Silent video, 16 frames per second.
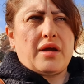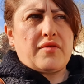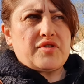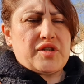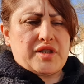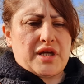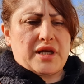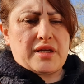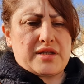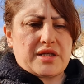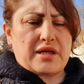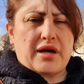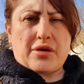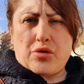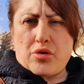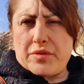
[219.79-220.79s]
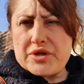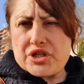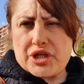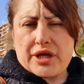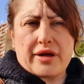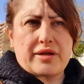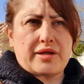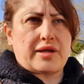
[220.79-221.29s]
все эти коробочки
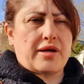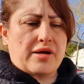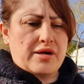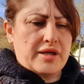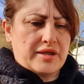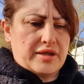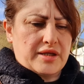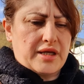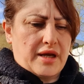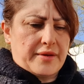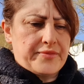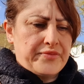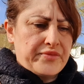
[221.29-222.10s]
открытые,